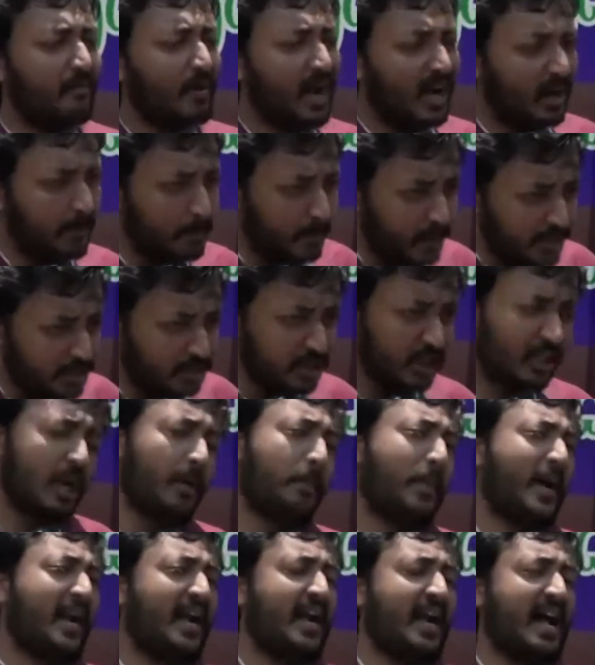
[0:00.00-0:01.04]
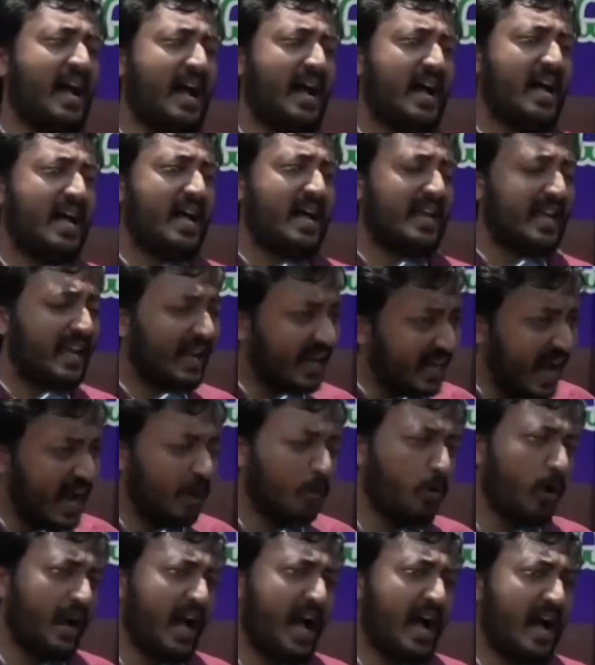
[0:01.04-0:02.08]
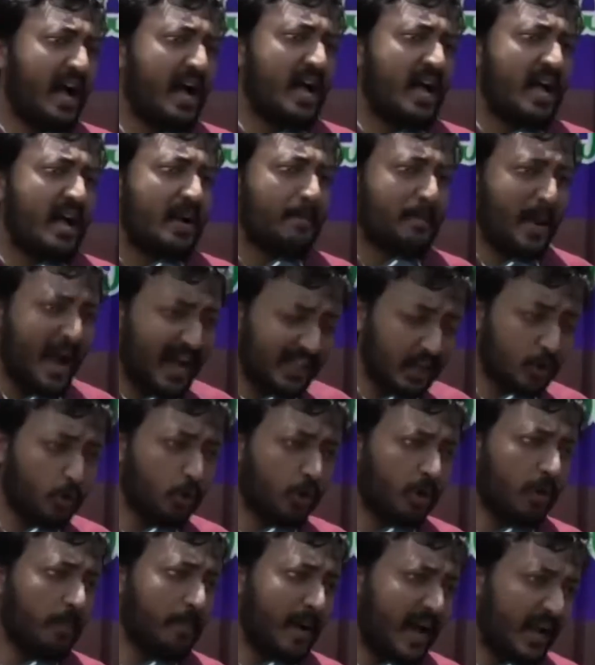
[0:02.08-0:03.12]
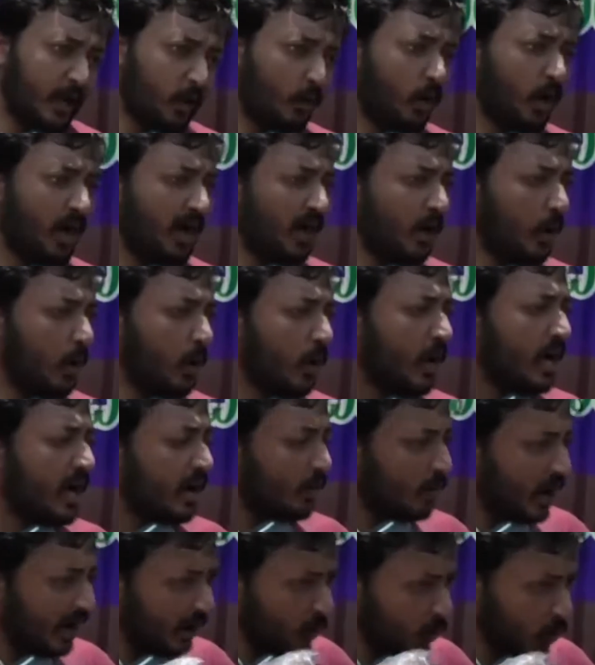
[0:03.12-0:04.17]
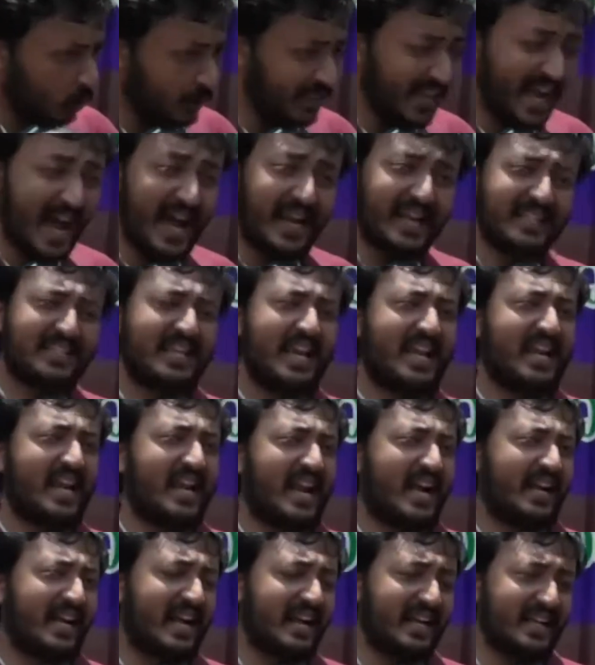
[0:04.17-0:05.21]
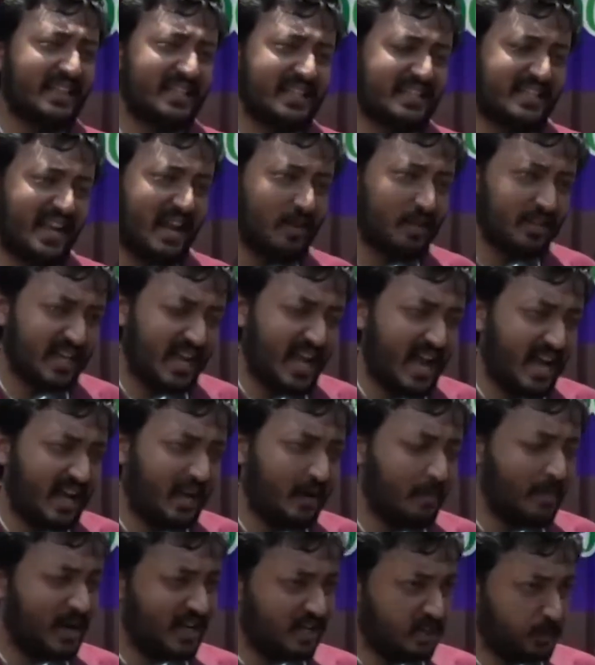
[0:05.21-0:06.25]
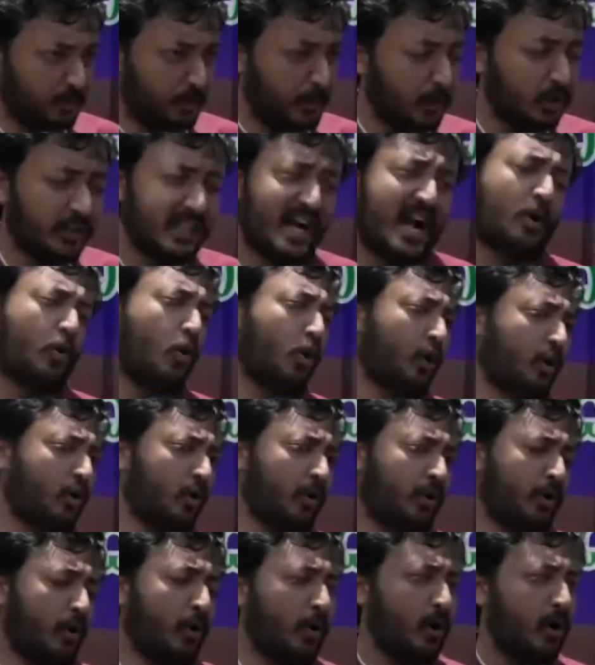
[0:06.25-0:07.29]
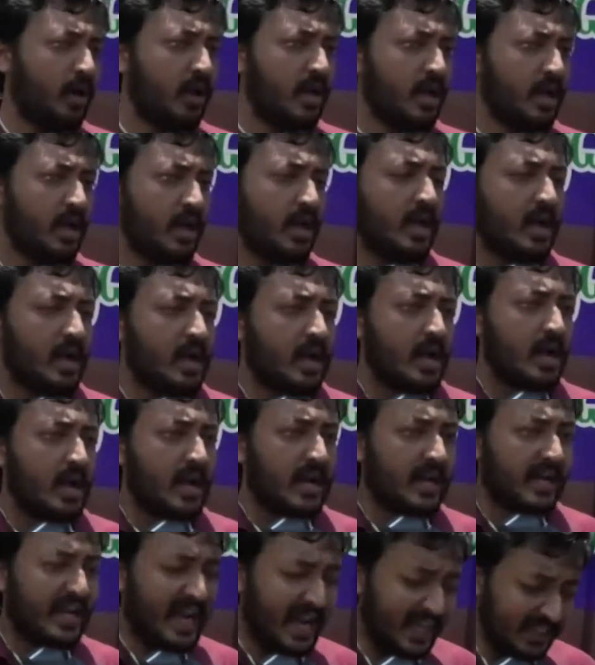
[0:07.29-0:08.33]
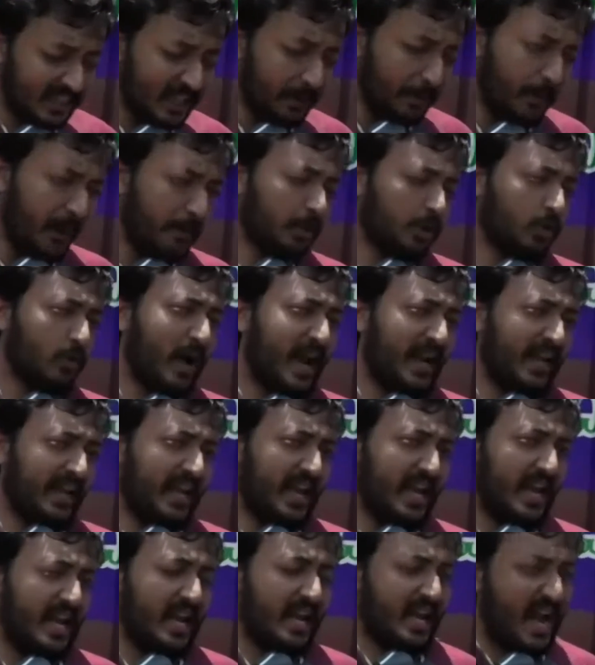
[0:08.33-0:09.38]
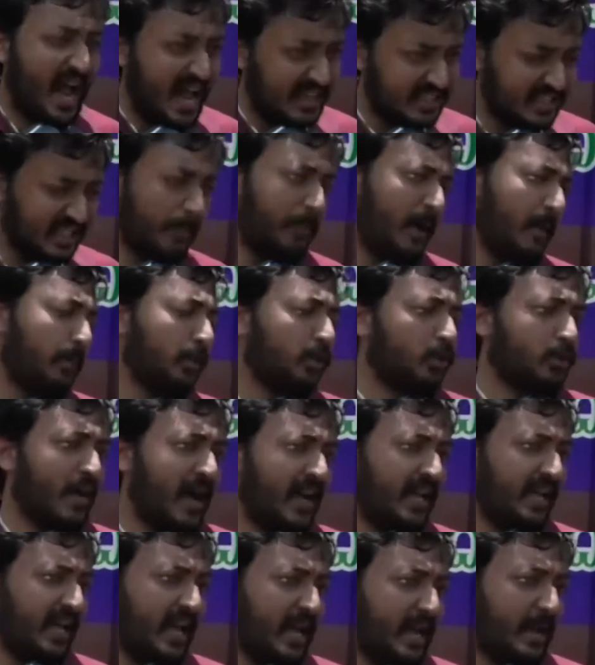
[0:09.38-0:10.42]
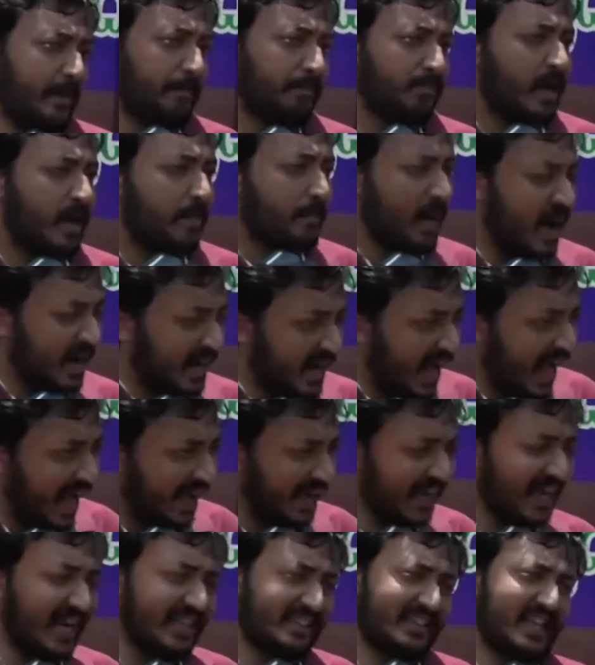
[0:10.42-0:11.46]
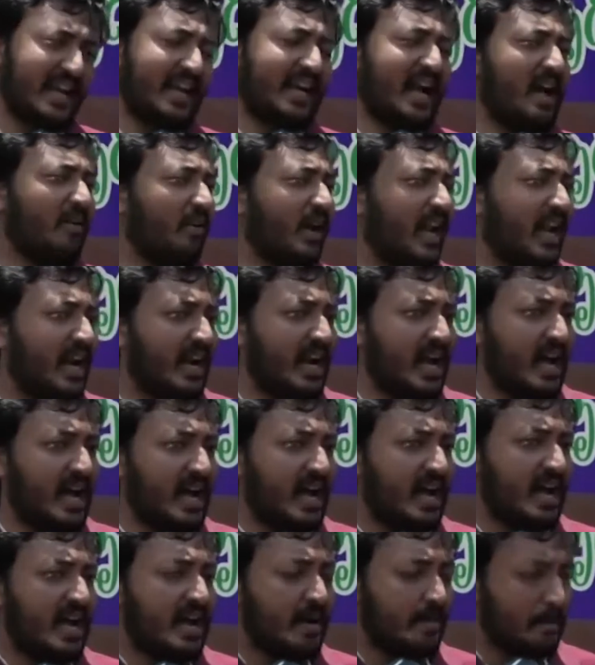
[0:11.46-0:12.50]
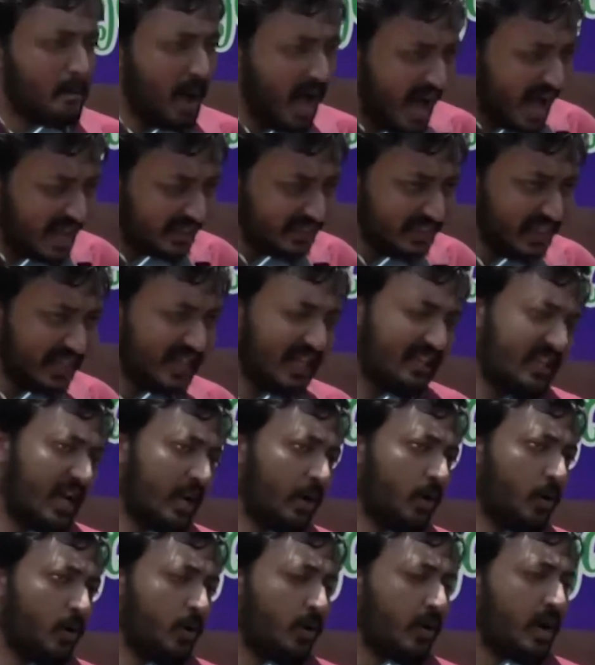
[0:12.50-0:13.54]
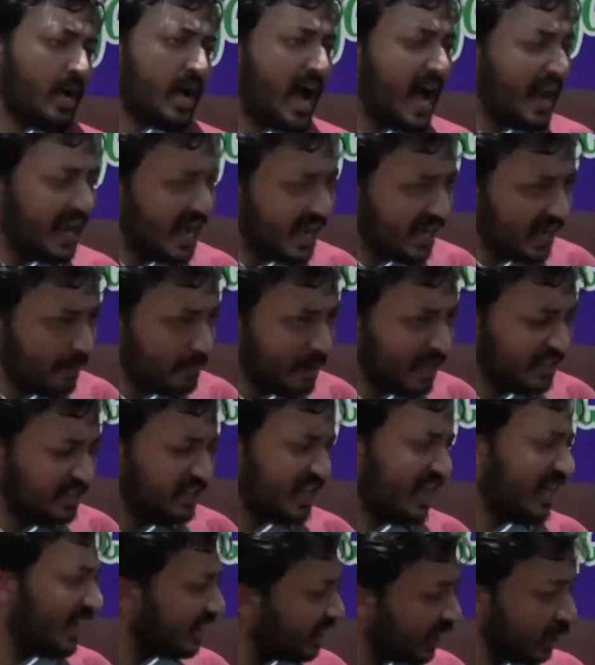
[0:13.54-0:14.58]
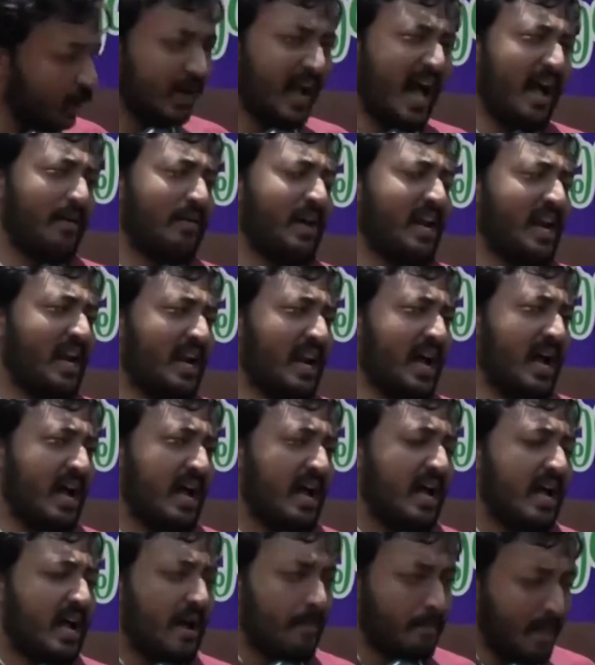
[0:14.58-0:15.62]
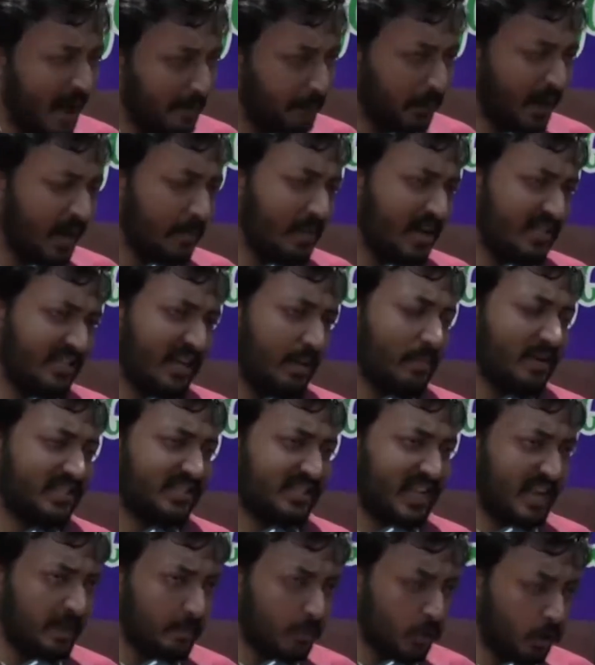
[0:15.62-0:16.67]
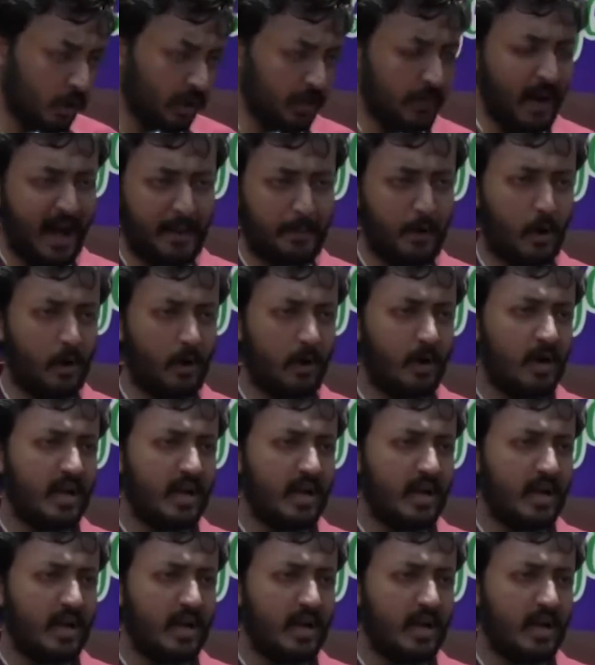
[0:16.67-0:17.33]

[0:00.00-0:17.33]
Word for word: వాళ్ళ బడ్జెట్ల పరంగా ఇంకా కూడా పేద కుటుంబాల కొరకు వాళ్ళ హృదయాలకు చేరే రకం కింద సేవ చేయాలని మనస్ఫూర్తిగా కోరుకుంటూ కేంద్ర ప్రభుత్వానికి రాష్ట్ర ప్రభుత్వానికి మా కార్యకర్తలు కావాలన్నా మా ఆర్థిక దన్ను అలాగే మా జనదన్ను కావాలన్నా మా ప్రేమ సమస్య ఈ ముకుందబాబు